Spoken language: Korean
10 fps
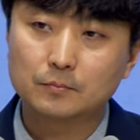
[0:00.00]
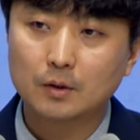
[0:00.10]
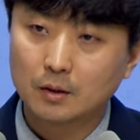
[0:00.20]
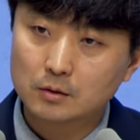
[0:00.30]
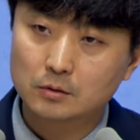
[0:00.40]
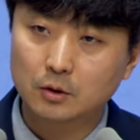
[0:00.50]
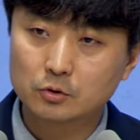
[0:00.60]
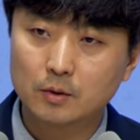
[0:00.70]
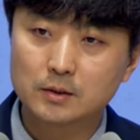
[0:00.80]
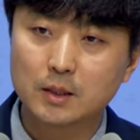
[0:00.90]
그래서
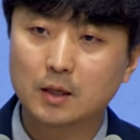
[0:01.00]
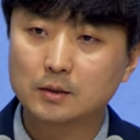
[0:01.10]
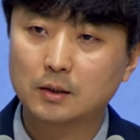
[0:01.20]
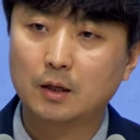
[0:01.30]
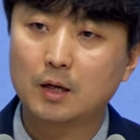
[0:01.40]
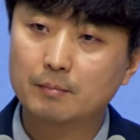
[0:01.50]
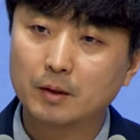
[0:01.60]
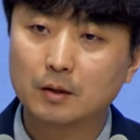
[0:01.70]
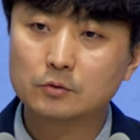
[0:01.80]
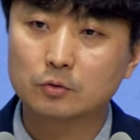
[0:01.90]
저주와 재앙 시대에 가면
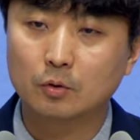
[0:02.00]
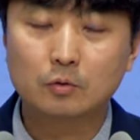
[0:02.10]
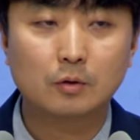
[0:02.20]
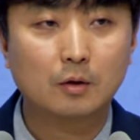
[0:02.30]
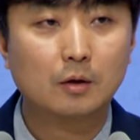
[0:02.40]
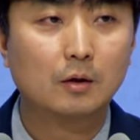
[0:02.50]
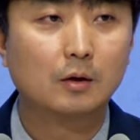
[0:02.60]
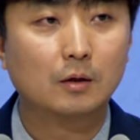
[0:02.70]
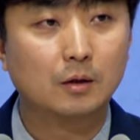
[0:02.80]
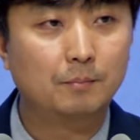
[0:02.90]
갈수록
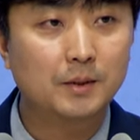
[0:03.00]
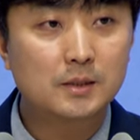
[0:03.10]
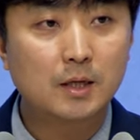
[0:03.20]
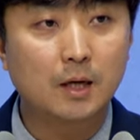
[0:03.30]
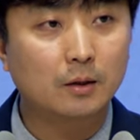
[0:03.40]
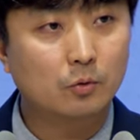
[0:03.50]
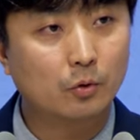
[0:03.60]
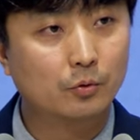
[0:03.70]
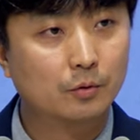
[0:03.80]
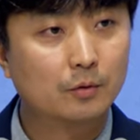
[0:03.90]
이 빛의
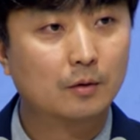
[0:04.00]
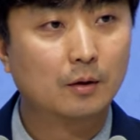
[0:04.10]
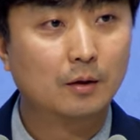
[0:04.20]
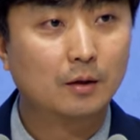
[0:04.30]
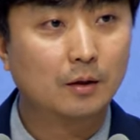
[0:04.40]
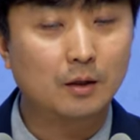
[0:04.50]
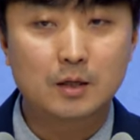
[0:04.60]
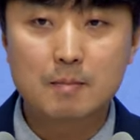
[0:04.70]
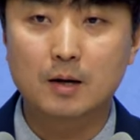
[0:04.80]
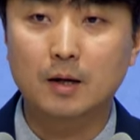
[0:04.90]
아이콘, 이
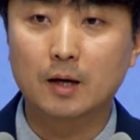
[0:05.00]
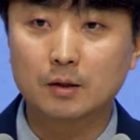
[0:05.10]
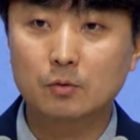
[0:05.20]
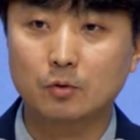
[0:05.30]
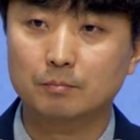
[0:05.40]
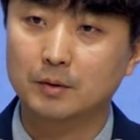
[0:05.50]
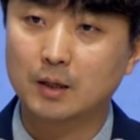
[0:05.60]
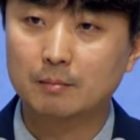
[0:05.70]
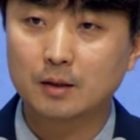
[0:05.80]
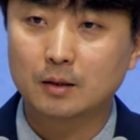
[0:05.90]
희망의 아이콘,
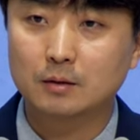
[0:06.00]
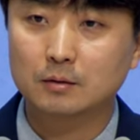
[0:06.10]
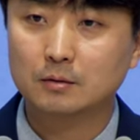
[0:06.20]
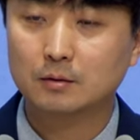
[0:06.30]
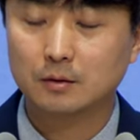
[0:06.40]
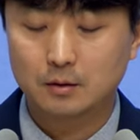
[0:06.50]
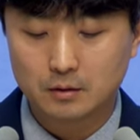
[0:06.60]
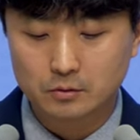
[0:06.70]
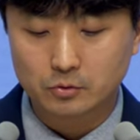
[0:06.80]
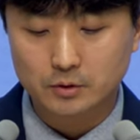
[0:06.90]
비타민 같은
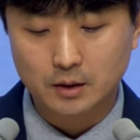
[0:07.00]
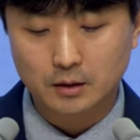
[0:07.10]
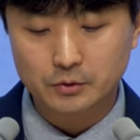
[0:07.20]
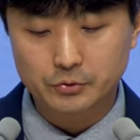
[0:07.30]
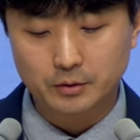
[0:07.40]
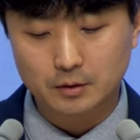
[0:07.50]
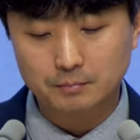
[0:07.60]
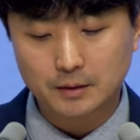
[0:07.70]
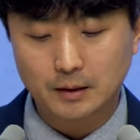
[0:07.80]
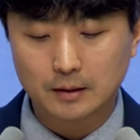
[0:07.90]
존재가 될 수 있는
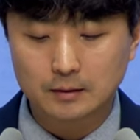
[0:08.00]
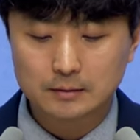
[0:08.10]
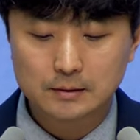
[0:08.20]
겁니다.